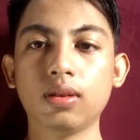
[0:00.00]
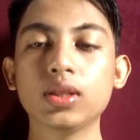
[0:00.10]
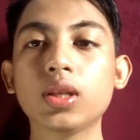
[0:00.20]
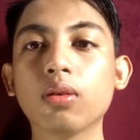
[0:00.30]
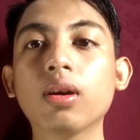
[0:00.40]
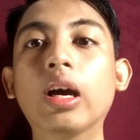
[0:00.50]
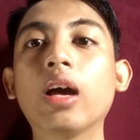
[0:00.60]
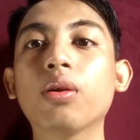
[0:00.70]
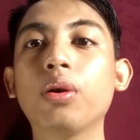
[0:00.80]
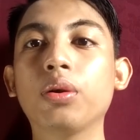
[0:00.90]
Insya Allah
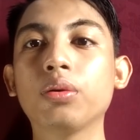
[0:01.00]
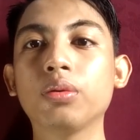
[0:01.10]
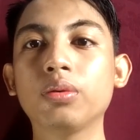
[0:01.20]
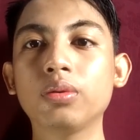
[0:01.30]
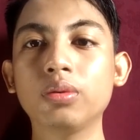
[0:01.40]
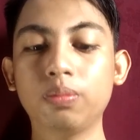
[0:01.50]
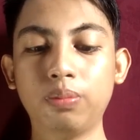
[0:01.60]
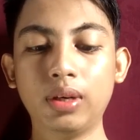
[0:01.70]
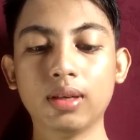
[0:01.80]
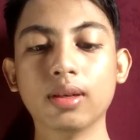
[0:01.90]
kalau lu
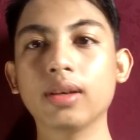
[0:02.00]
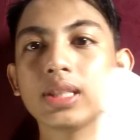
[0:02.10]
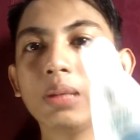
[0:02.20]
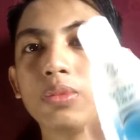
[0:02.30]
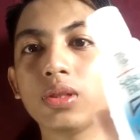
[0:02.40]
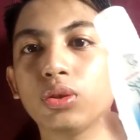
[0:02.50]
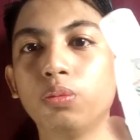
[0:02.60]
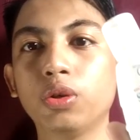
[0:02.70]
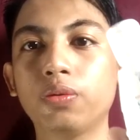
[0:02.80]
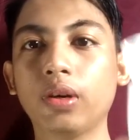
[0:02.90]
pakai sampo
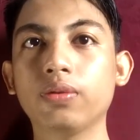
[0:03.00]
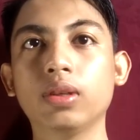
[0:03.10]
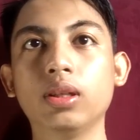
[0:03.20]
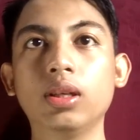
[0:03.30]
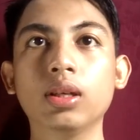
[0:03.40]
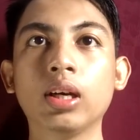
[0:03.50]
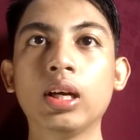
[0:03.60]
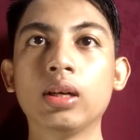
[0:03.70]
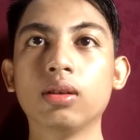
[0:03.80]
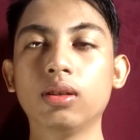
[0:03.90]
Sasun Blue 5 ini
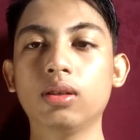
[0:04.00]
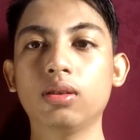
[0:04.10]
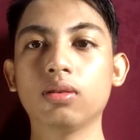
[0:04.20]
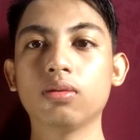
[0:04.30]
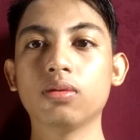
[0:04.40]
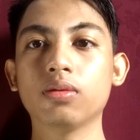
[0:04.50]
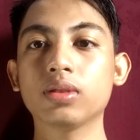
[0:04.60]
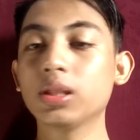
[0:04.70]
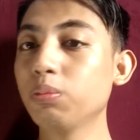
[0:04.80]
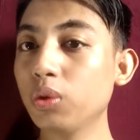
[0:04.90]
uh,
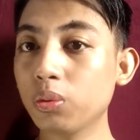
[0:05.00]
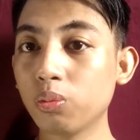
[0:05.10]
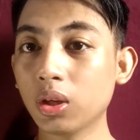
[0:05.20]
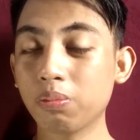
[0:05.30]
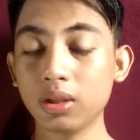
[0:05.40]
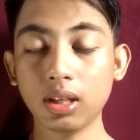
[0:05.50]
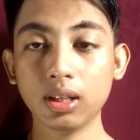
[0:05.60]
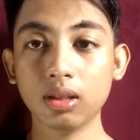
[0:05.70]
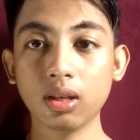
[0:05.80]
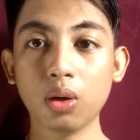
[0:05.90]
sembuh buat
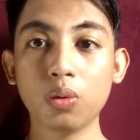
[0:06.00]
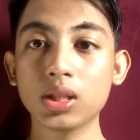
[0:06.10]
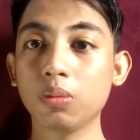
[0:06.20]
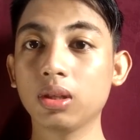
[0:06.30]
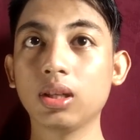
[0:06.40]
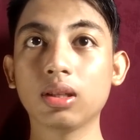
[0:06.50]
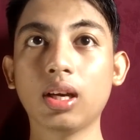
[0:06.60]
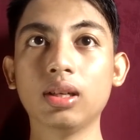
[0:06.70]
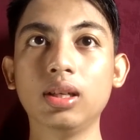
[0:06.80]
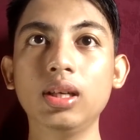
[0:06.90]
penyakit yang gua sebutin
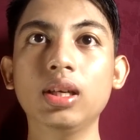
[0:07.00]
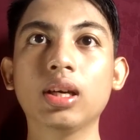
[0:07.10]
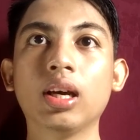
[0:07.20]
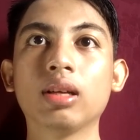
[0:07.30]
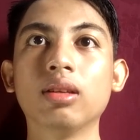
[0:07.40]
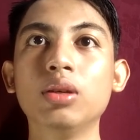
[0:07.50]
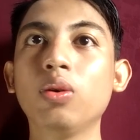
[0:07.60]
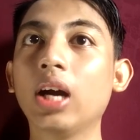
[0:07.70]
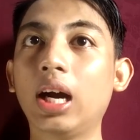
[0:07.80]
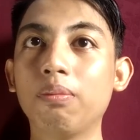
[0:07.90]
tadi dan
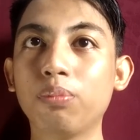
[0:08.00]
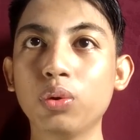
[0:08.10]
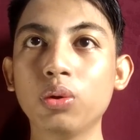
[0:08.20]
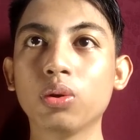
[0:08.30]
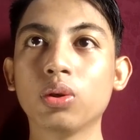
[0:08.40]
juga ampuh